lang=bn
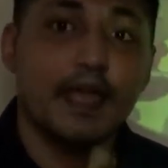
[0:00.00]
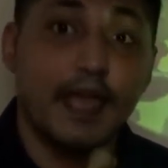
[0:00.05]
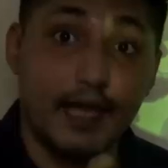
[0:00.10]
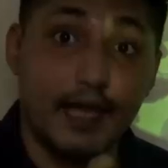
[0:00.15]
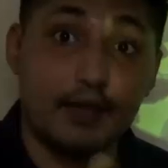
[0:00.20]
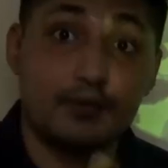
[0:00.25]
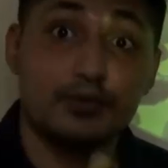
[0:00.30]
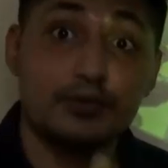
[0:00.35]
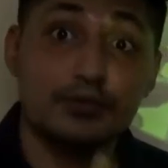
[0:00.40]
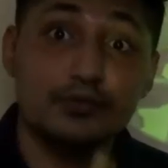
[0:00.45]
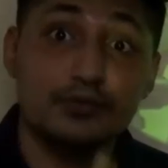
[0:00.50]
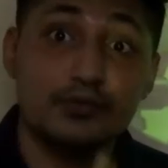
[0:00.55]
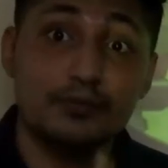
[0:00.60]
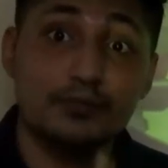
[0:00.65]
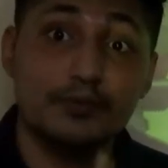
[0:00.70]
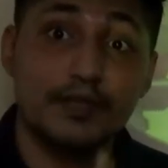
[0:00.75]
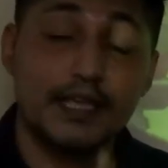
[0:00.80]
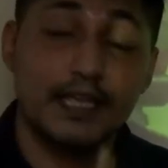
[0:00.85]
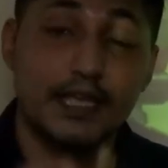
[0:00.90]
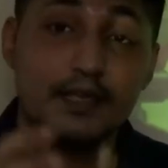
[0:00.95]
এখন
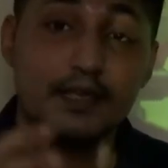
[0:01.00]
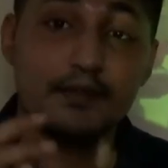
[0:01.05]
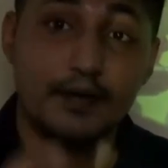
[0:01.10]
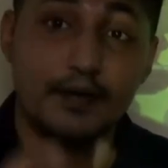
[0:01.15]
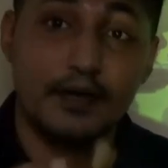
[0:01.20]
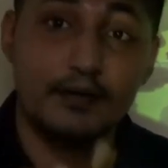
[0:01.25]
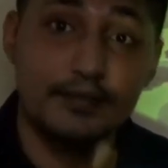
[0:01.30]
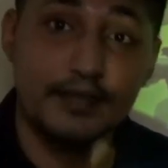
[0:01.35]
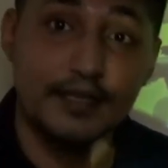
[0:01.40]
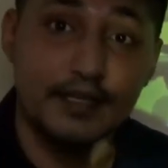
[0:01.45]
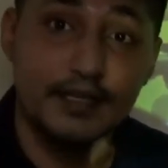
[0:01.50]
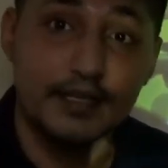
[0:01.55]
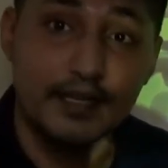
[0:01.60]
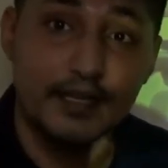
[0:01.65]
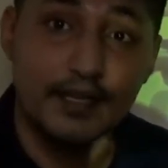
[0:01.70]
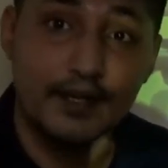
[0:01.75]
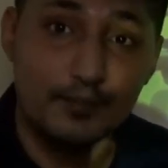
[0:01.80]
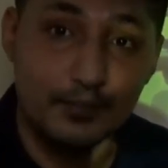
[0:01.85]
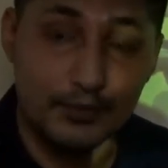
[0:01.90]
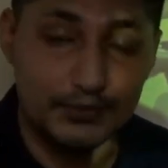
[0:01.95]
তোমরা কিভাবে
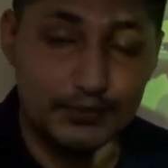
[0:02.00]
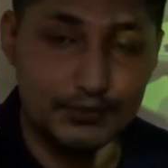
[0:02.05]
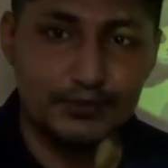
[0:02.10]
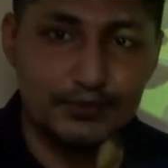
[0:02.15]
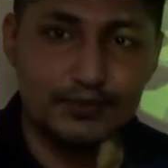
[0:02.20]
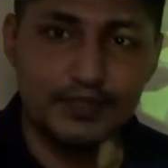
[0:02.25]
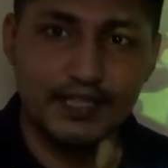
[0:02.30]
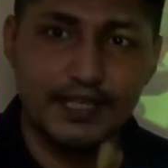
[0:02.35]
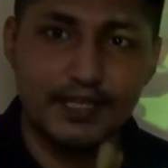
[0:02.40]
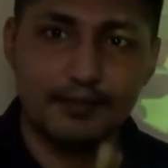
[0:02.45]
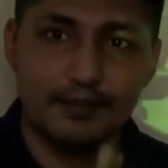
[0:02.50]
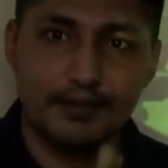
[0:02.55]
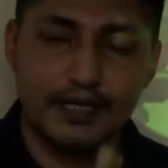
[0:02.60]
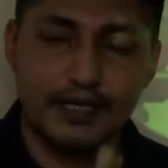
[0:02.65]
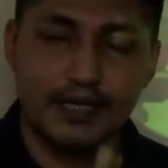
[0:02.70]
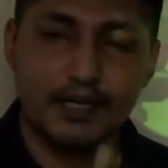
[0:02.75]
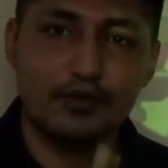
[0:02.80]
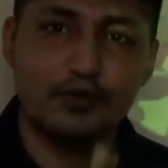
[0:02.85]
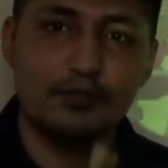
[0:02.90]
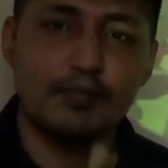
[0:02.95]
প্রস্তুতি নেওয়া কারণ